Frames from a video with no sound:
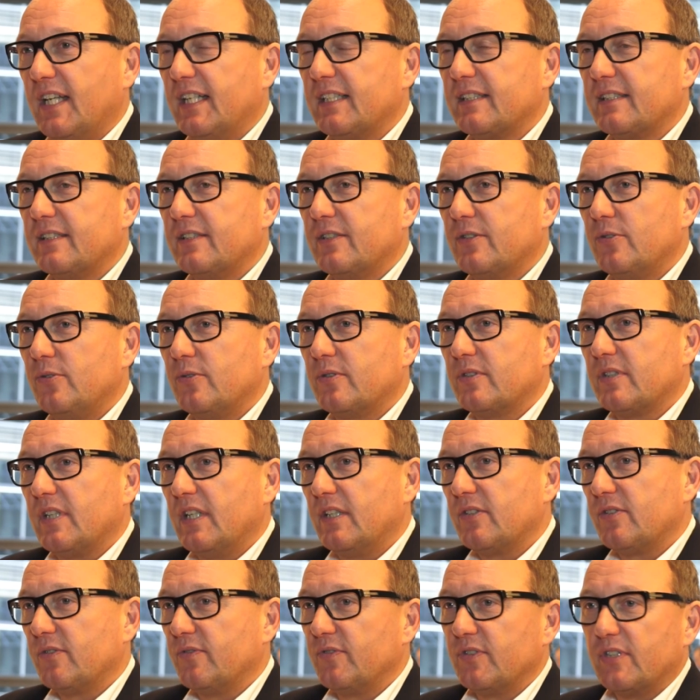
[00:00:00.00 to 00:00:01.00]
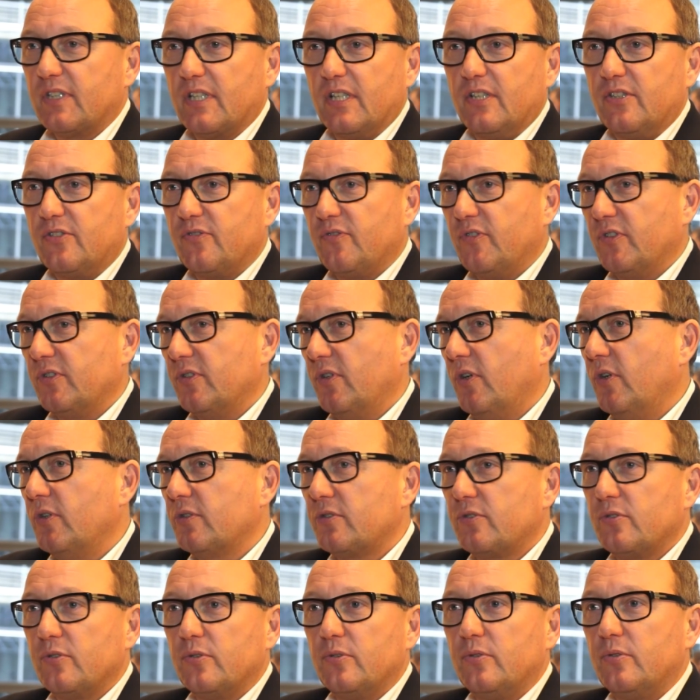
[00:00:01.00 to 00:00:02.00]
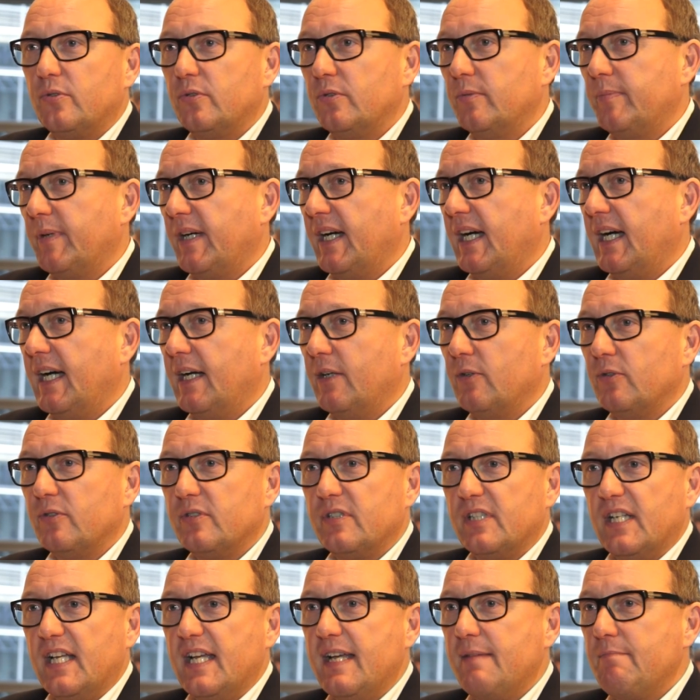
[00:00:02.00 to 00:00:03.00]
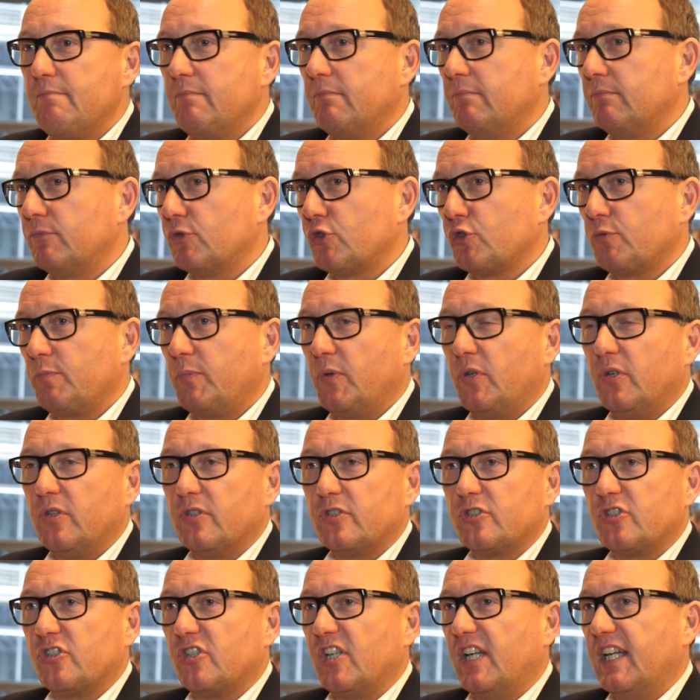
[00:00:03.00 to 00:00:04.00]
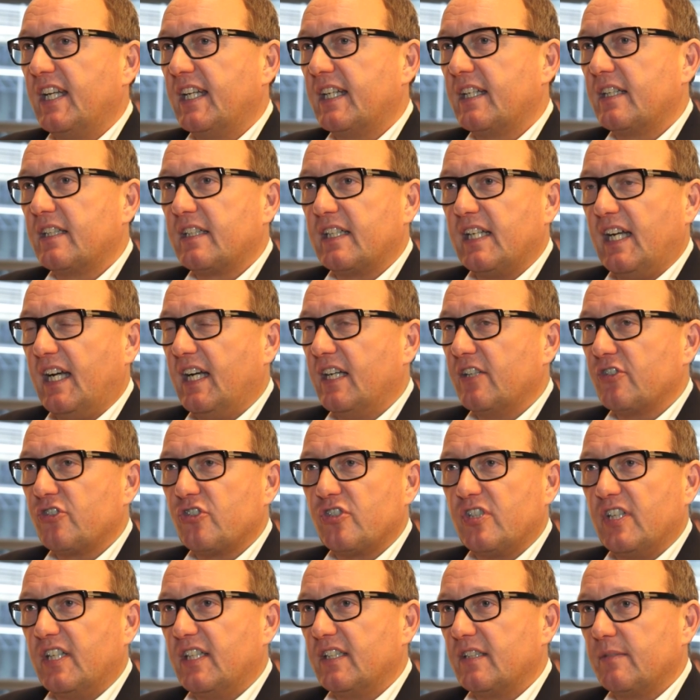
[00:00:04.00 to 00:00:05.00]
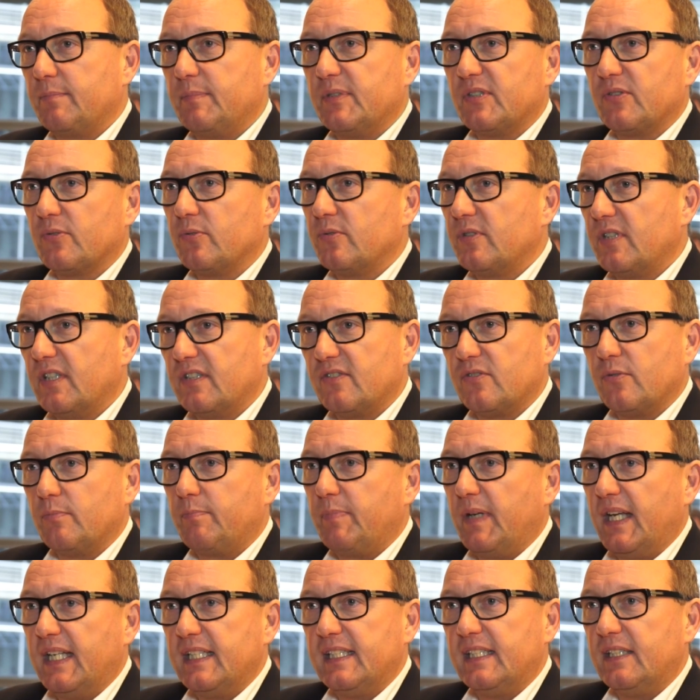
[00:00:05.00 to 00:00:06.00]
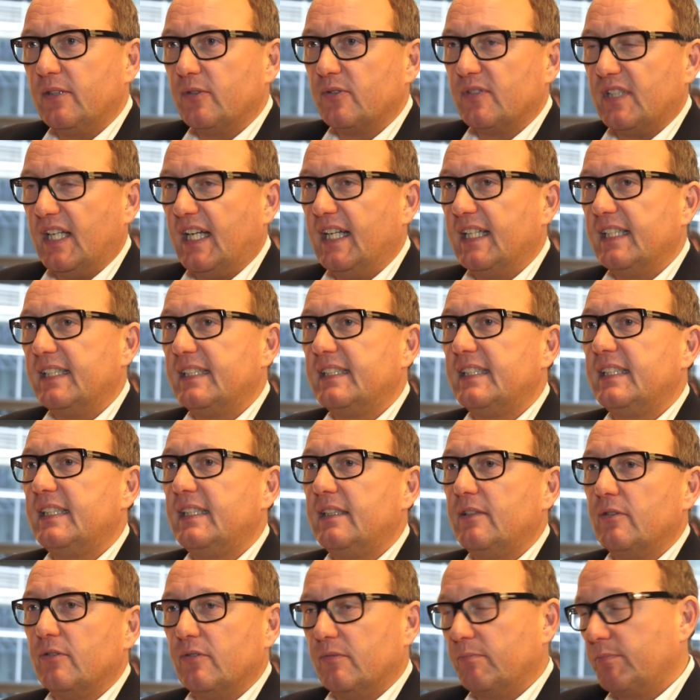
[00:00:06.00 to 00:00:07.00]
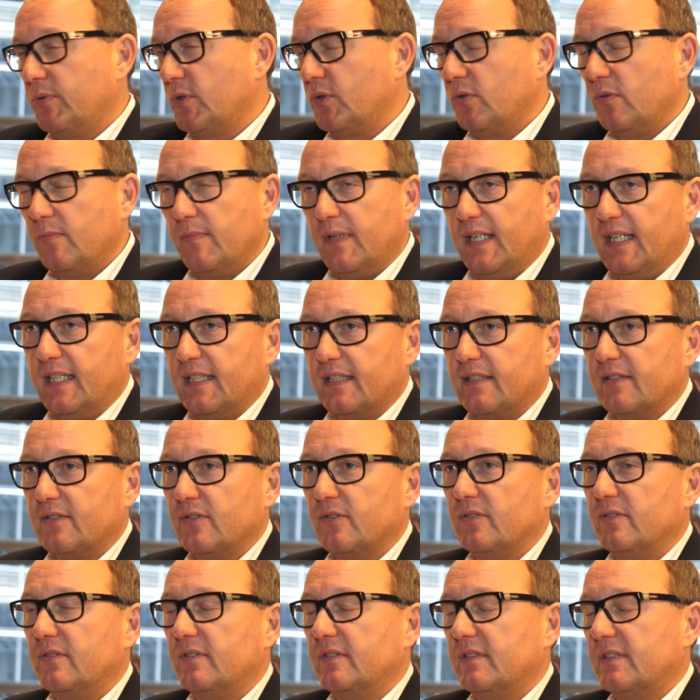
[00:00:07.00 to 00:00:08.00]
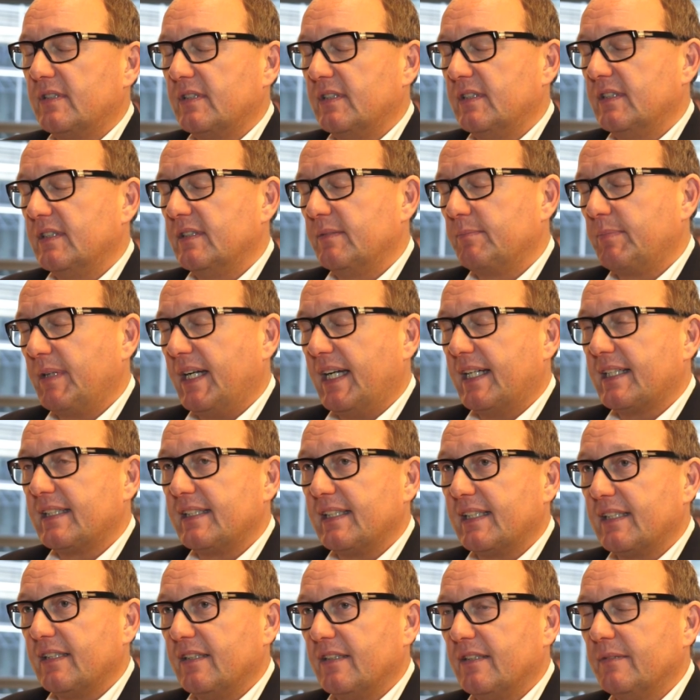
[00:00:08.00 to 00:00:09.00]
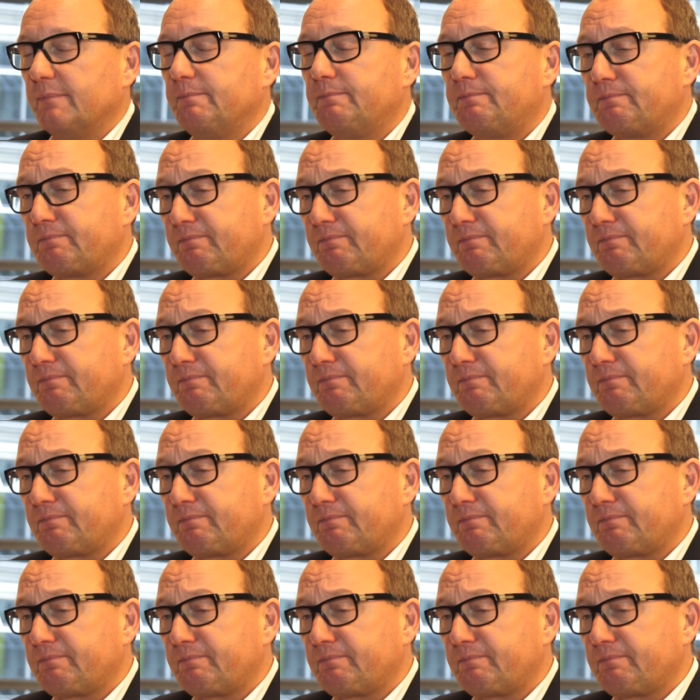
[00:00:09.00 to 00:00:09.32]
angeguckt, also wirklich von Otto über H&M, Sportcheck, Karstadt bis runter zu Penny und Aldi und Promarkt und äh, Praktika